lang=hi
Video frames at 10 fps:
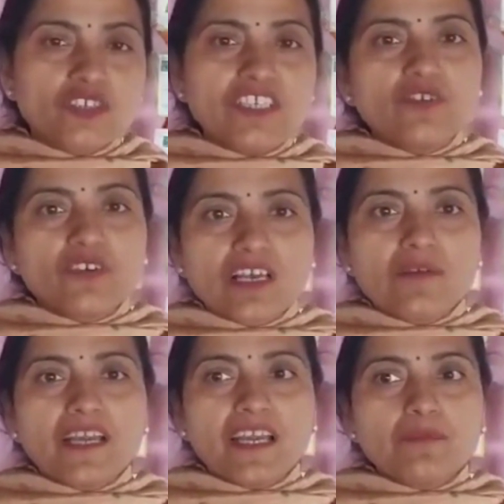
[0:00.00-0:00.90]
जो इको
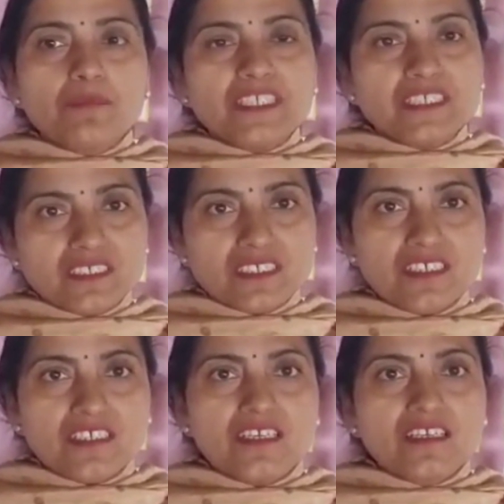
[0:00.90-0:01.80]
क्लब है बीटीसी
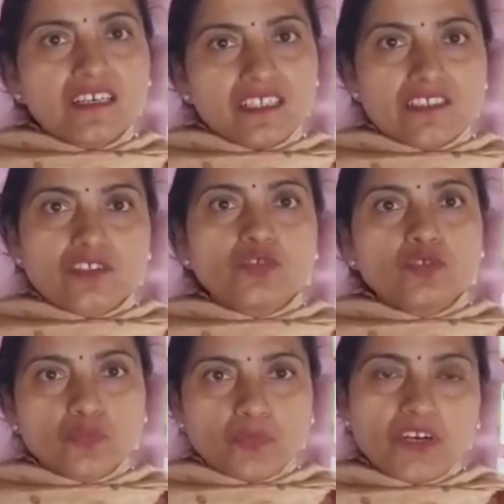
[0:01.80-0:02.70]
गर्ल्स
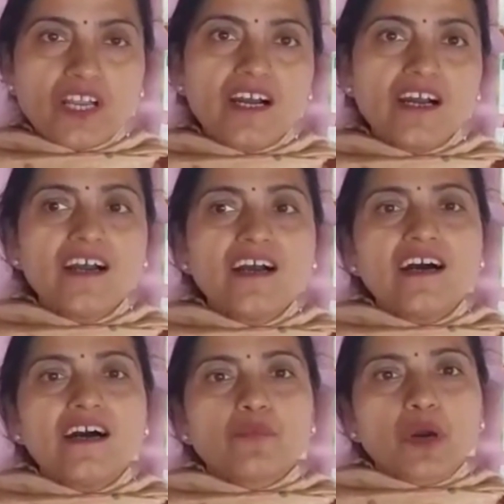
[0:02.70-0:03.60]
नूरपुर का
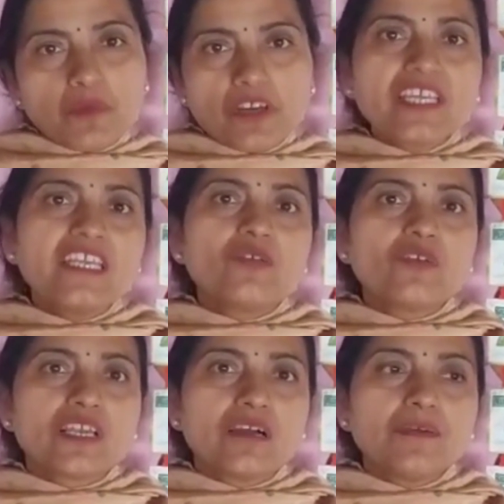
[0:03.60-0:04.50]
पॉपुलर इको
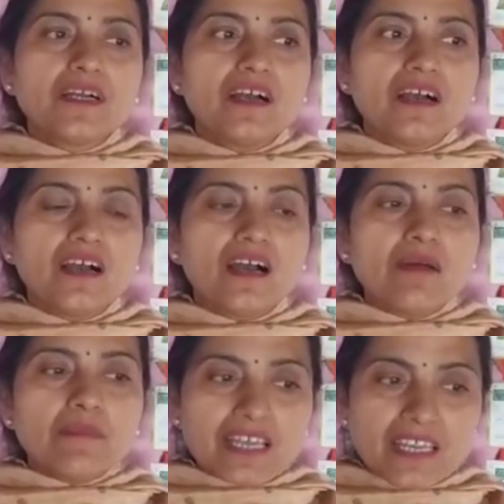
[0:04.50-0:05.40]
क्लब
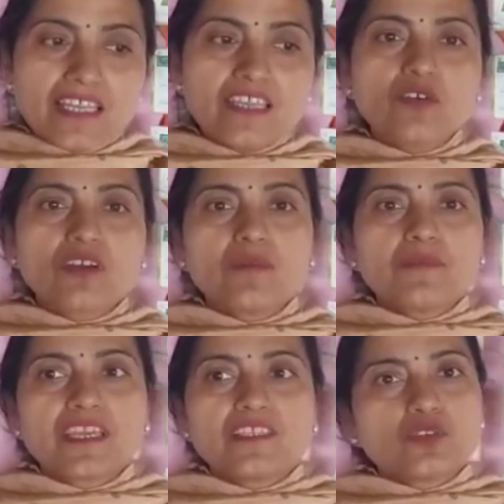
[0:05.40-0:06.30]
हमारे इको क्लब
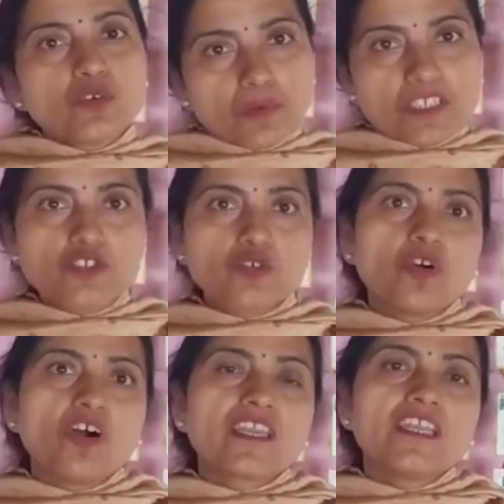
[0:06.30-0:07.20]
के दो बच्चों
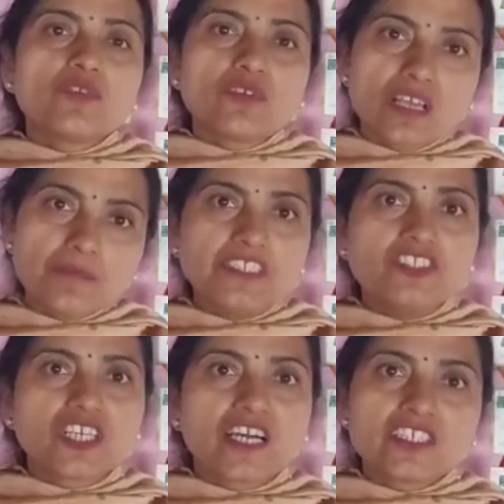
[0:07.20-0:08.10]
और इको क्लब
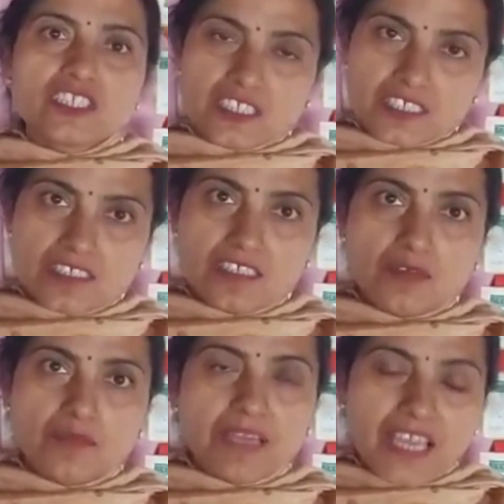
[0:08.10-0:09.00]
इंचार्ज जैसे
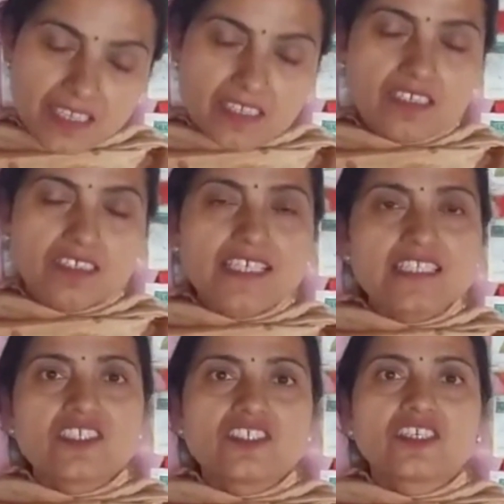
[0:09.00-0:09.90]
मैं
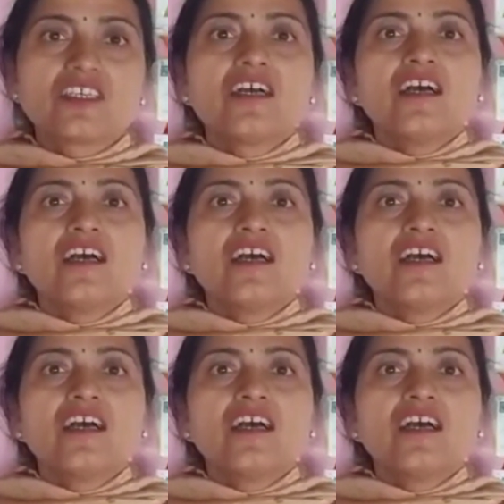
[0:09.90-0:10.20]
साइंस टीचर